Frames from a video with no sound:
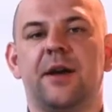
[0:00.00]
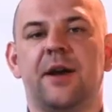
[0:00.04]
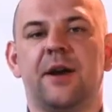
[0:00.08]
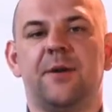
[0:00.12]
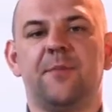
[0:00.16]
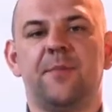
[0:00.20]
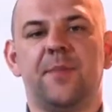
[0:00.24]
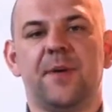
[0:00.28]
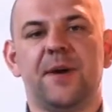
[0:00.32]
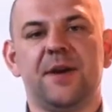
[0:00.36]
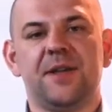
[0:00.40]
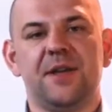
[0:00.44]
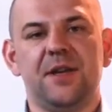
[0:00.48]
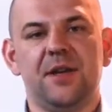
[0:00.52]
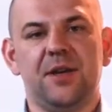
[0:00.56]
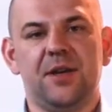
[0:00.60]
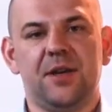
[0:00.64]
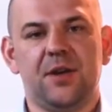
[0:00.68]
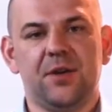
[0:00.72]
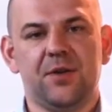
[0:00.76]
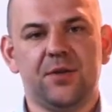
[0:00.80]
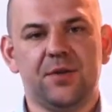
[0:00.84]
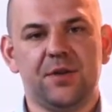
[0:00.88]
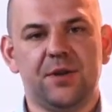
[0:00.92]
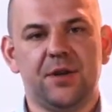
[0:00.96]
Компании
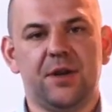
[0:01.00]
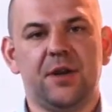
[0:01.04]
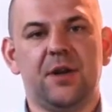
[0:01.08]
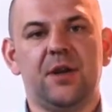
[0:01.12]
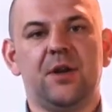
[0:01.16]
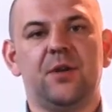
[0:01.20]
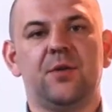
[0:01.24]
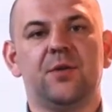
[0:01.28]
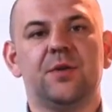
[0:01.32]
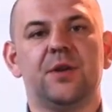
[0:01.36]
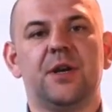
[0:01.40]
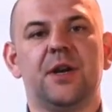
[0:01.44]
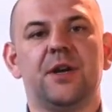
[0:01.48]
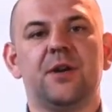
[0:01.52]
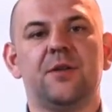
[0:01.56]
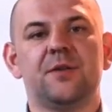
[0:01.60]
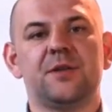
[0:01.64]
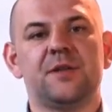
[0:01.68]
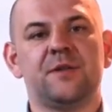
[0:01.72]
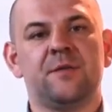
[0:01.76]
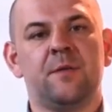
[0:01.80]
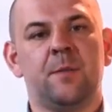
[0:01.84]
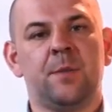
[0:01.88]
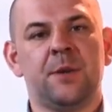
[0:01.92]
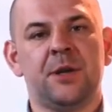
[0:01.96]
Hyundai
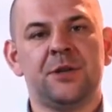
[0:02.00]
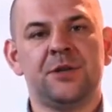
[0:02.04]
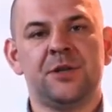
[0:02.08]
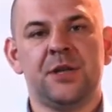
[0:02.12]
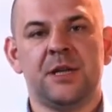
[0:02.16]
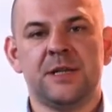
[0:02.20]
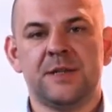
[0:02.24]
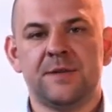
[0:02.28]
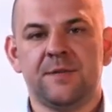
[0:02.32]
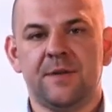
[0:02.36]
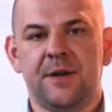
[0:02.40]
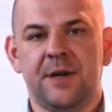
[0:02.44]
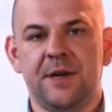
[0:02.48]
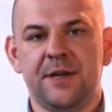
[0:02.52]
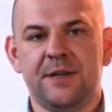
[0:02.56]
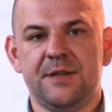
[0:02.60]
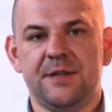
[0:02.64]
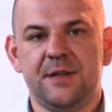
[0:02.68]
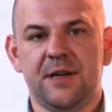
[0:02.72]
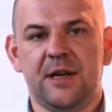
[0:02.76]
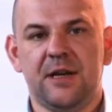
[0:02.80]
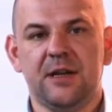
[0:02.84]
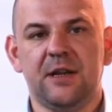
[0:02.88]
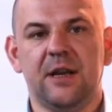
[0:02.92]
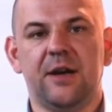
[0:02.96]
удается воплощать свои
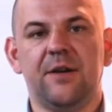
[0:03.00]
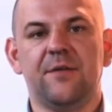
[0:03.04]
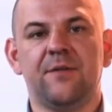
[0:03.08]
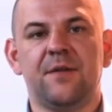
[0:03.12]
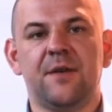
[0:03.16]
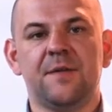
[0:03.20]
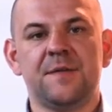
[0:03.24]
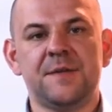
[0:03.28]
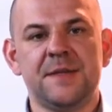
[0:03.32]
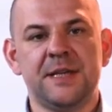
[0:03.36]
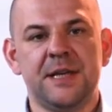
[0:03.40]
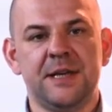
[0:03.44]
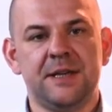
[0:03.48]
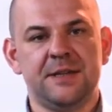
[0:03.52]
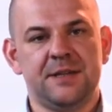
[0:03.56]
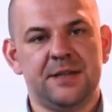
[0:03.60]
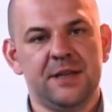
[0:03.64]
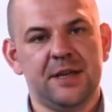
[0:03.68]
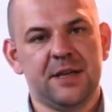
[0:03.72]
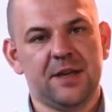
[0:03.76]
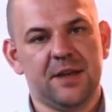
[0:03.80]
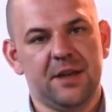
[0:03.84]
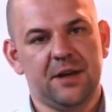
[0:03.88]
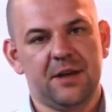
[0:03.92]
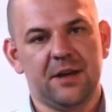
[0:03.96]
идеалы во всей
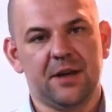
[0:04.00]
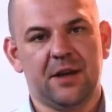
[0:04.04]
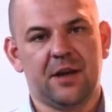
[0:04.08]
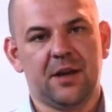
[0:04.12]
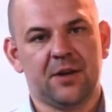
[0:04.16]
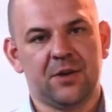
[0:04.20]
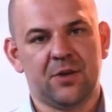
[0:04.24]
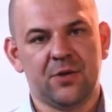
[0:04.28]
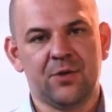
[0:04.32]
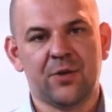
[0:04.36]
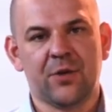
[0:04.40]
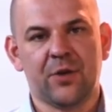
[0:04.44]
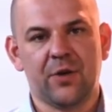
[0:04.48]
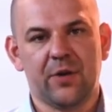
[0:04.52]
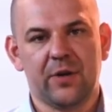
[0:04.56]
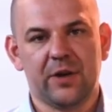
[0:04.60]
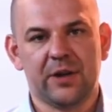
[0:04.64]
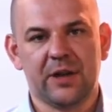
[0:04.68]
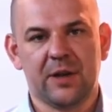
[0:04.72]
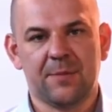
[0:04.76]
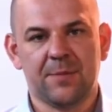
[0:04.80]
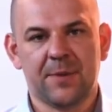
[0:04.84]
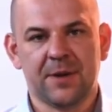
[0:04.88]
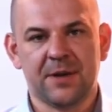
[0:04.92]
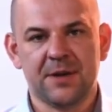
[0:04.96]
технике, которую
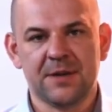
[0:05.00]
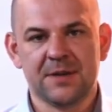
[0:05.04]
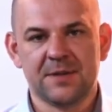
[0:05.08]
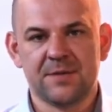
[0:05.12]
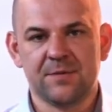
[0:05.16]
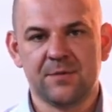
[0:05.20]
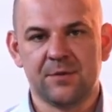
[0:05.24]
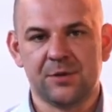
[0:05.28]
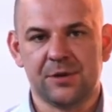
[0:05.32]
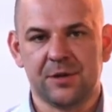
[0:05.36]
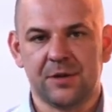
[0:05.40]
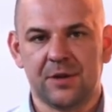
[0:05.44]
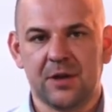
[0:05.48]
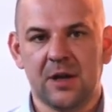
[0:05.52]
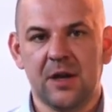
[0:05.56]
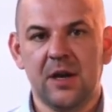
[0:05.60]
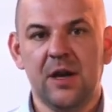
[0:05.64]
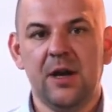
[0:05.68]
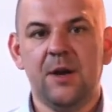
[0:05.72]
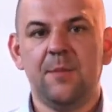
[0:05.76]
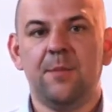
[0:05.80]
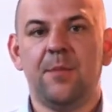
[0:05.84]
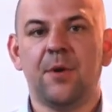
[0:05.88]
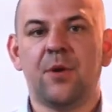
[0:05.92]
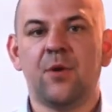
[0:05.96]
она производит –
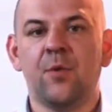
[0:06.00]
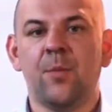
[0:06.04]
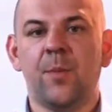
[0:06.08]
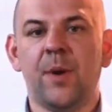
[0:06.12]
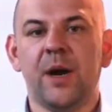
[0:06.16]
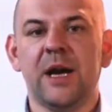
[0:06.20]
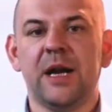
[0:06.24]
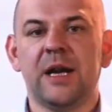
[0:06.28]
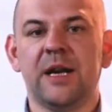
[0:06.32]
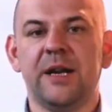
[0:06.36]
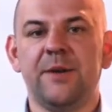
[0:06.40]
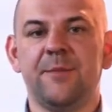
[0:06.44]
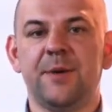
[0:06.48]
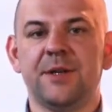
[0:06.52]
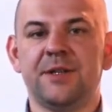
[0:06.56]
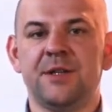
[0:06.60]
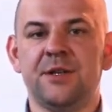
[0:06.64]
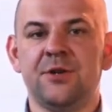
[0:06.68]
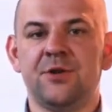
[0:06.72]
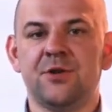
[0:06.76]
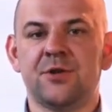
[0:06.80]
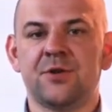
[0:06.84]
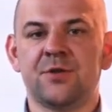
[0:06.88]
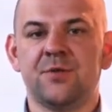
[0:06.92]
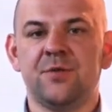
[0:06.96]
Покупая
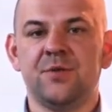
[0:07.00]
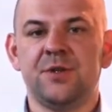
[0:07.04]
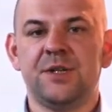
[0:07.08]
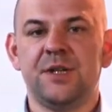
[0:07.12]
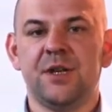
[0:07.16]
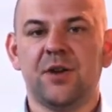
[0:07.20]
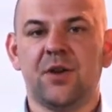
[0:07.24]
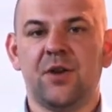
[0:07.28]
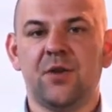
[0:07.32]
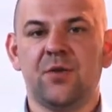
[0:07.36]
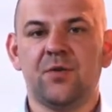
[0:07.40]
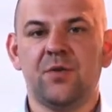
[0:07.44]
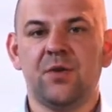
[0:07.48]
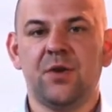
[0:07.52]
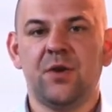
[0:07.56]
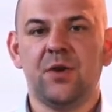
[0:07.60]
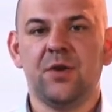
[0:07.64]
климатическую технику